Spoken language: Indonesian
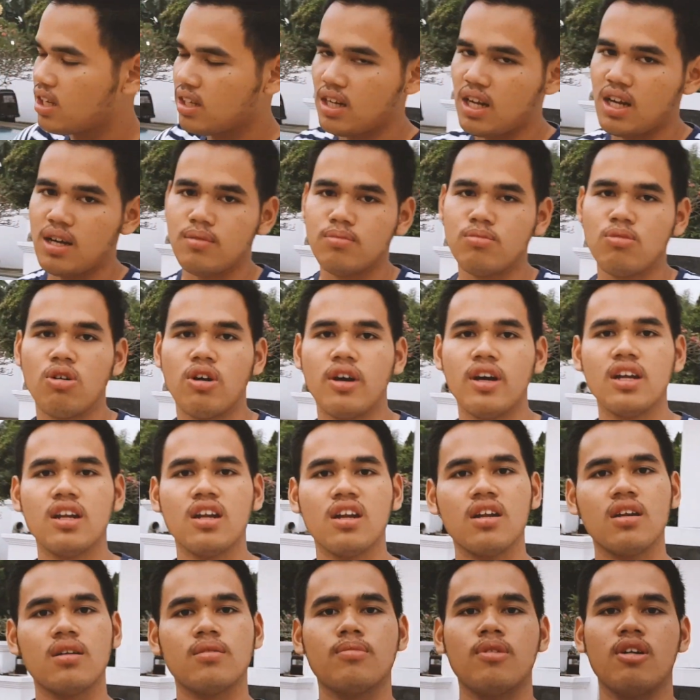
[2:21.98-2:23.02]
nah
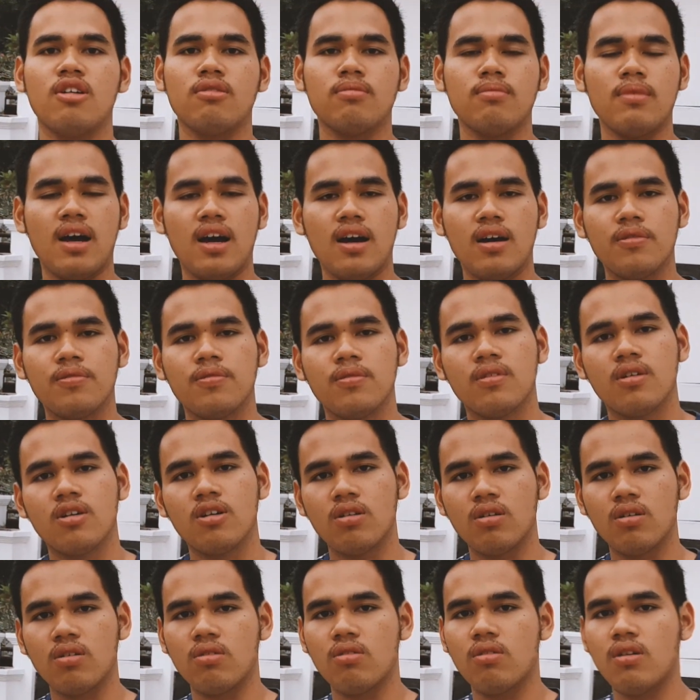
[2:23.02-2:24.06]
mungkin mohon maaf
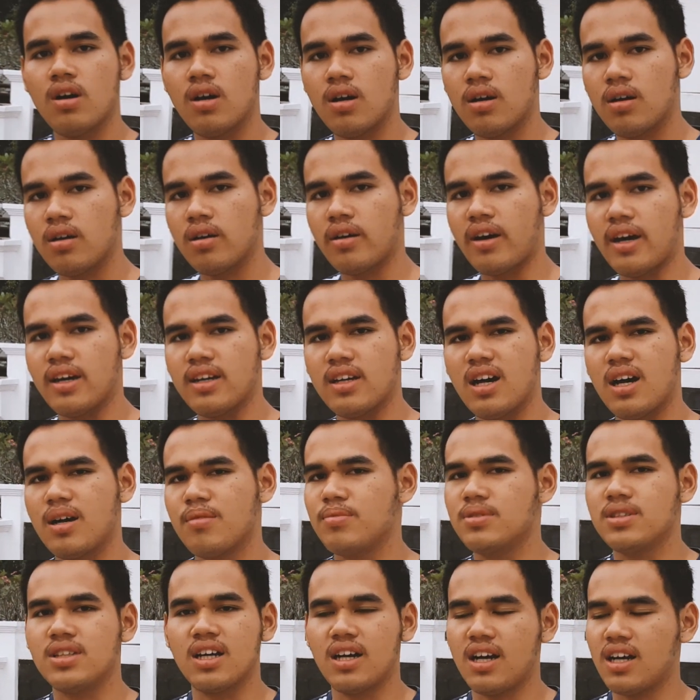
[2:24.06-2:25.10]
kalau gue kayaknya nggak
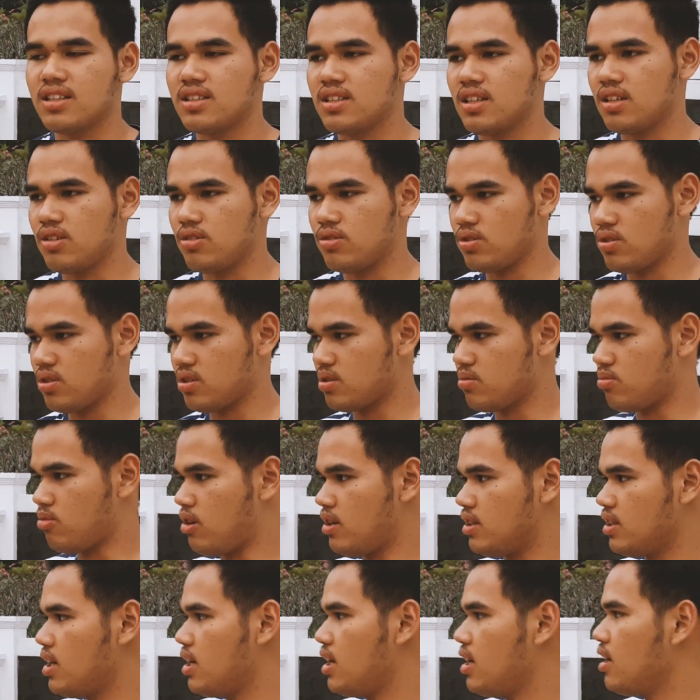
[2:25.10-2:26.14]
bisa ngasih unjuk
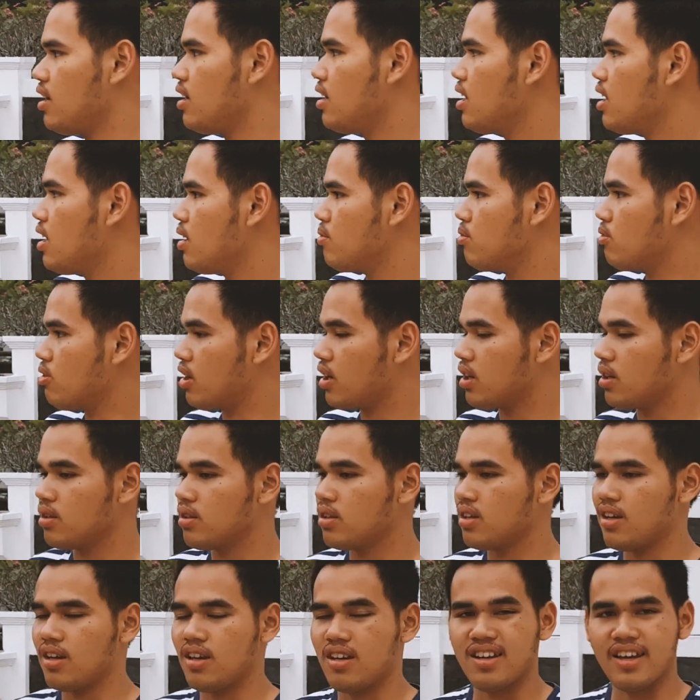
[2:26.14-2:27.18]
semuanya mungkin
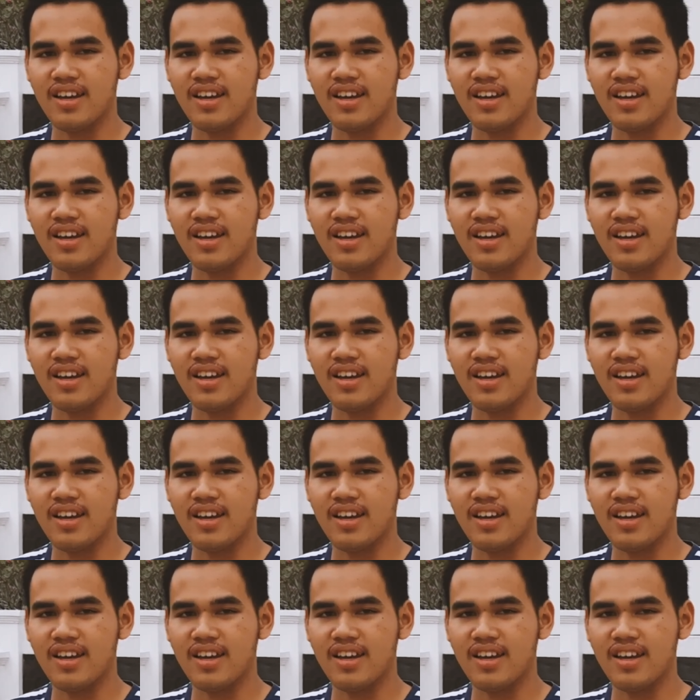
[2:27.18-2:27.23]
di